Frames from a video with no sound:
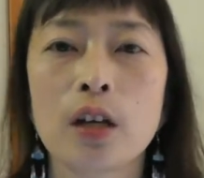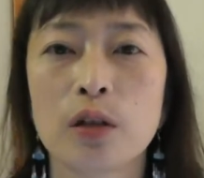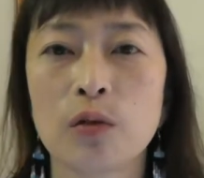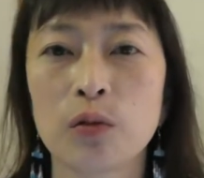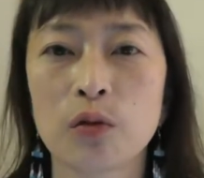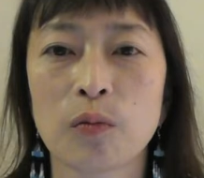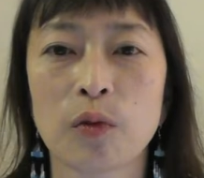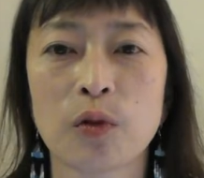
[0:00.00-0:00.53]

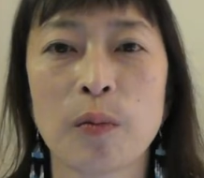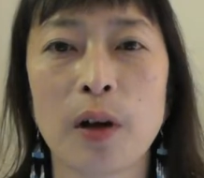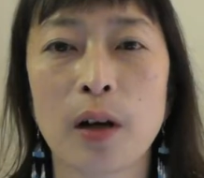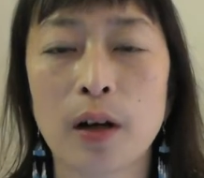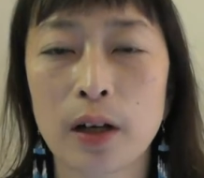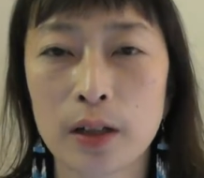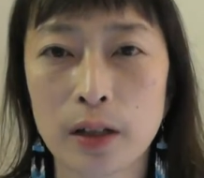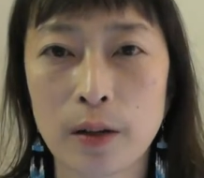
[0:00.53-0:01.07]
陽のもの
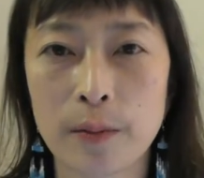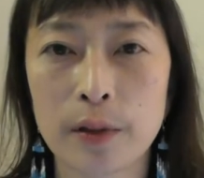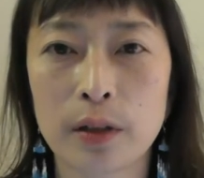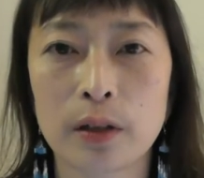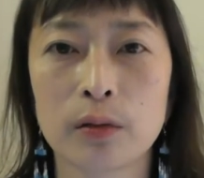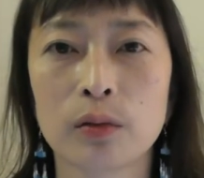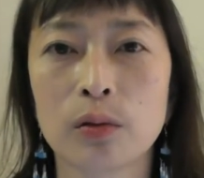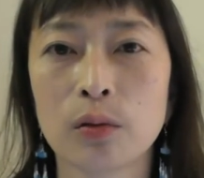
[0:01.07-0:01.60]
ばっかり食べ
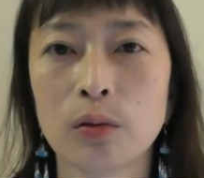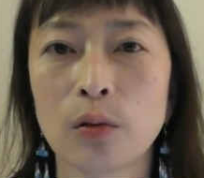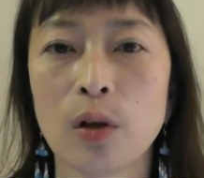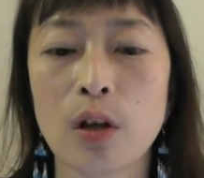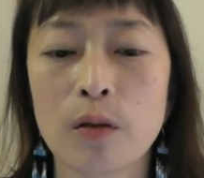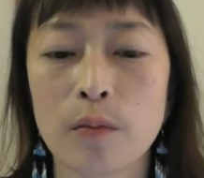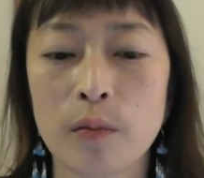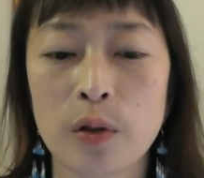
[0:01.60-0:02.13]
てる
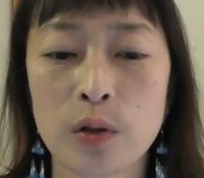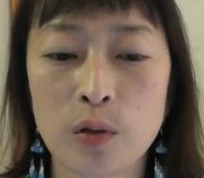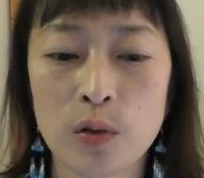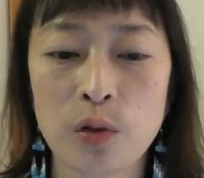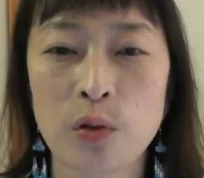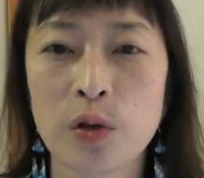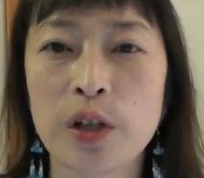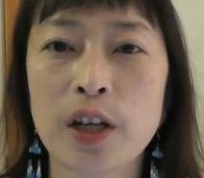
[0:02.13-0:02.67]
と
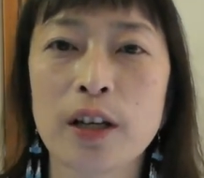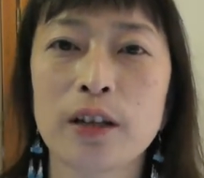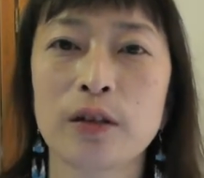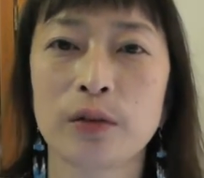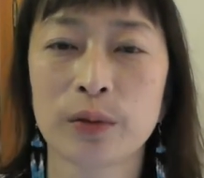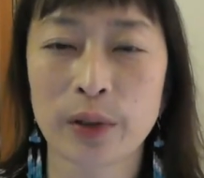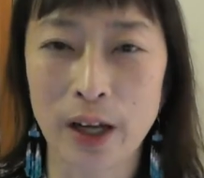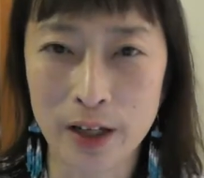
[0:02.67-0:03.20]
陽性
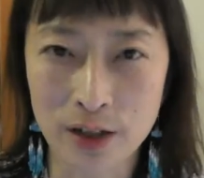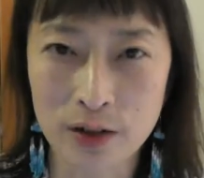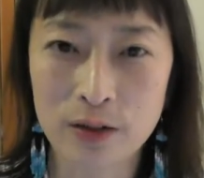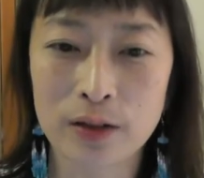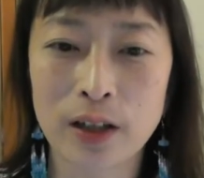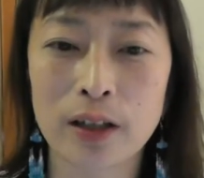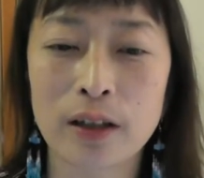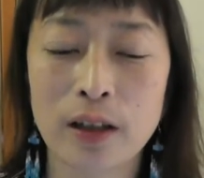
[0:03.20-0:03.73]
の体
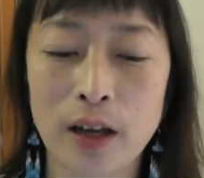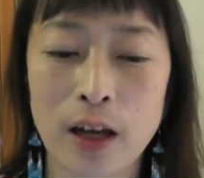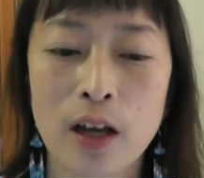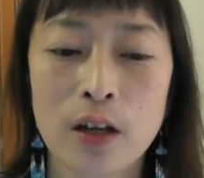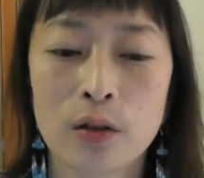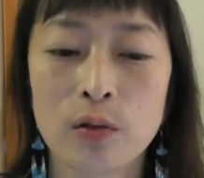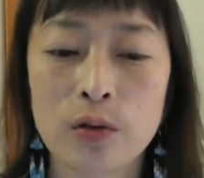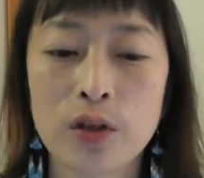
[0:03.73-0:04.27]
質になって
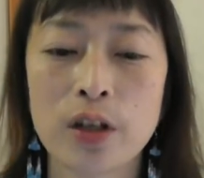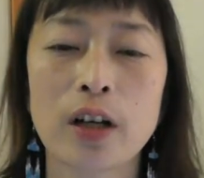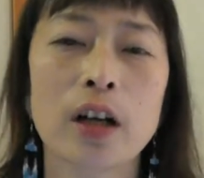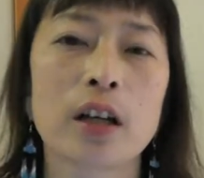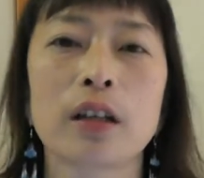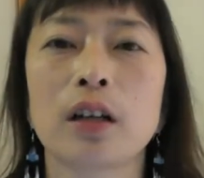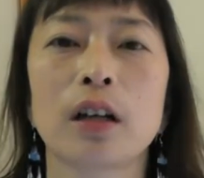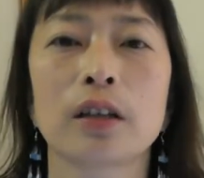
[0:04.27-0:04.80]
どちら
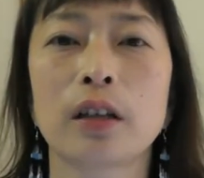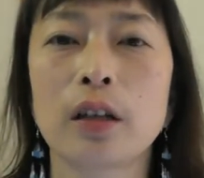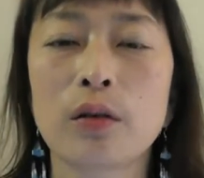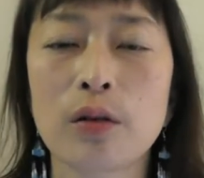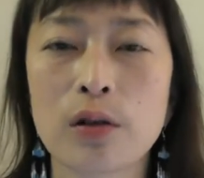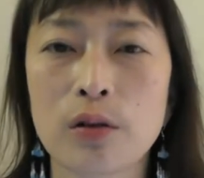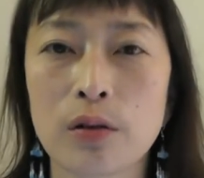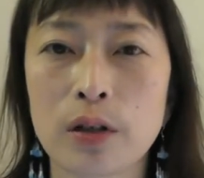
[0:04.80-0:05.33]
かに
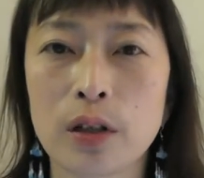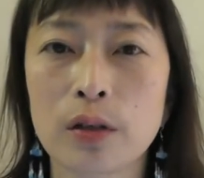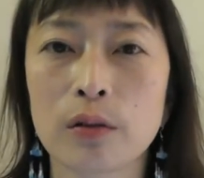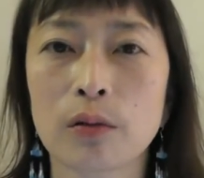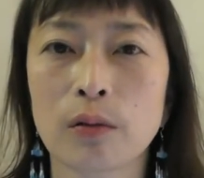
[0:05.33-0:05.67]
偏りすぎる